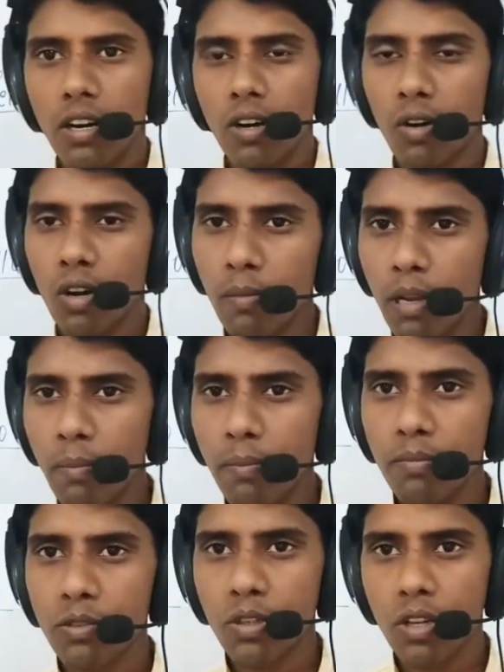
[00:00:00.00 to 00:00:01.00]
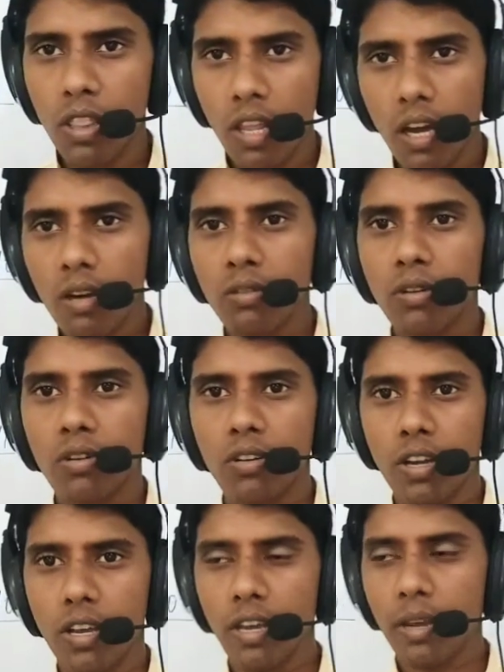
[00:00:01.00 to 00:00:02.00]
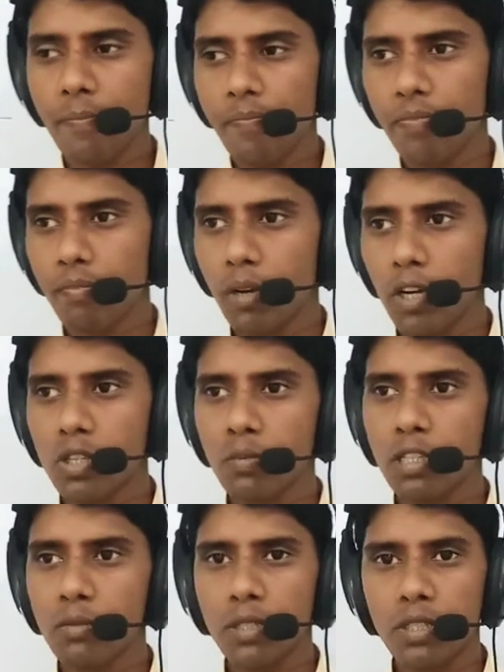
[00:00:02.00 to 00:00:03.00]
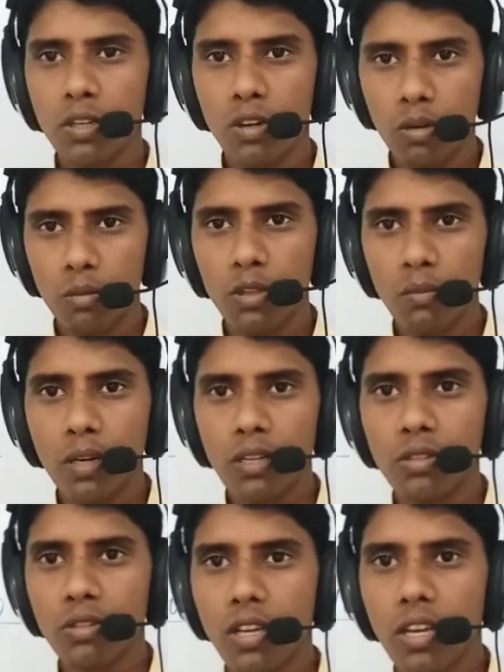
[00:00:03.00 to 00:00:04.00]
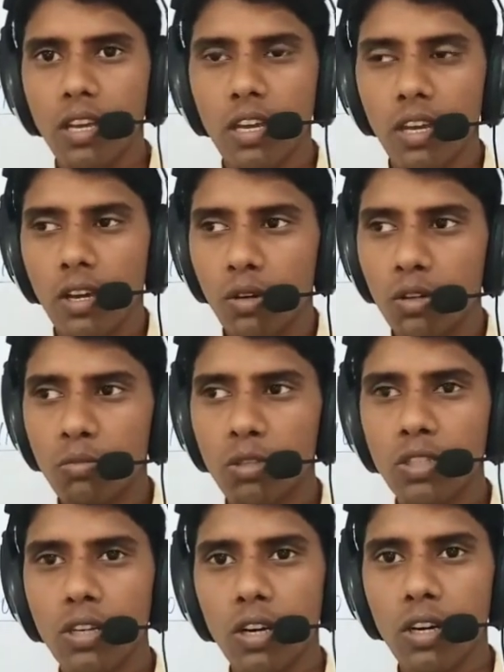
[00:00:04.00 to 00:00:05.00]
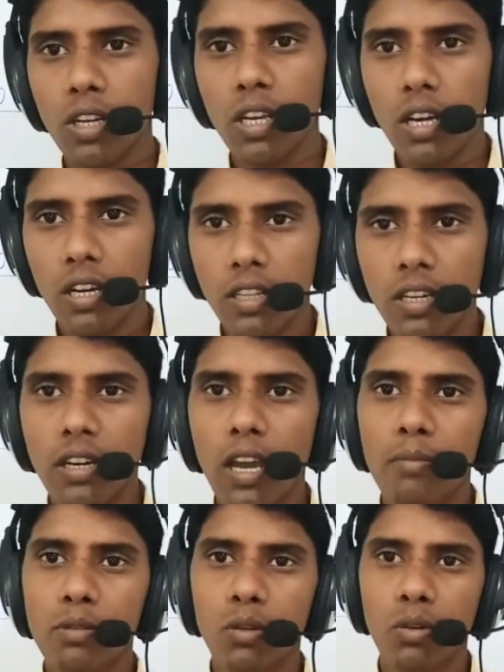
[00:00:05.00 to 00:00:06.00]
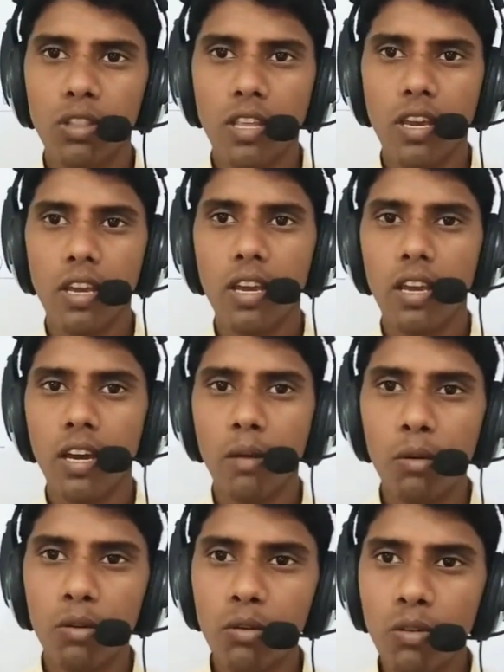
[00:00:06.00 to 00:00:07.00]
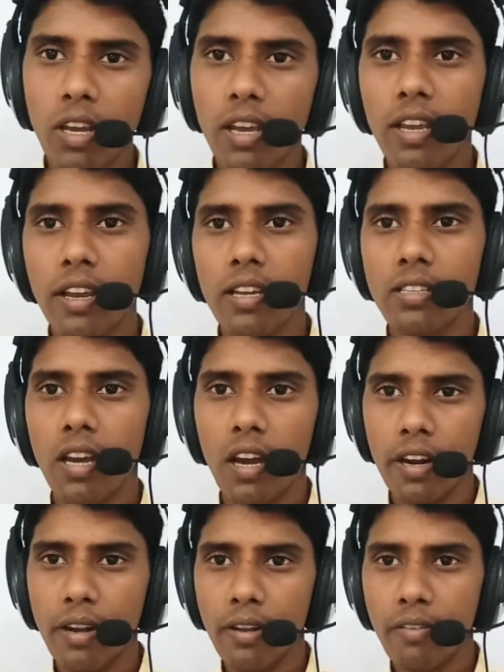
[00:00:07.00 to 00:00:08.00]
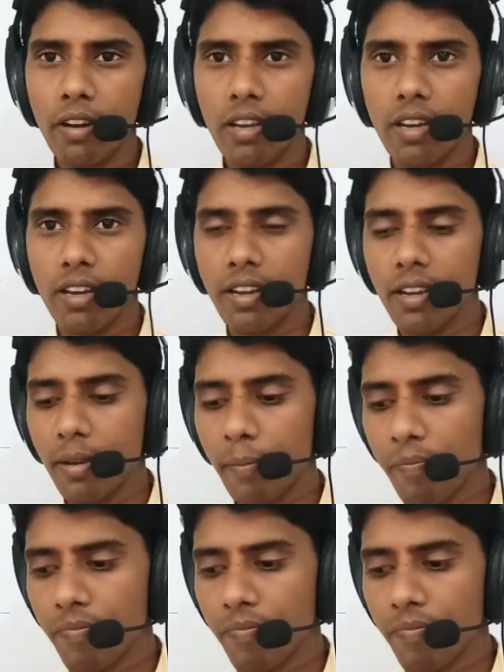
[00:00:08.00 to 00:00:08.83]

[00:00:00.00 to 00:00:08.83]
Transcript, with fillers: और भी जो नाउन होंगे पार्ट्स ऑफ स्पीच के और भी तो पार्ट्स होंगे उसमें जो नाउन के अदर टाइप्स होते हैं हम उन्हें कैसे आइडेंटिफाई करेंगे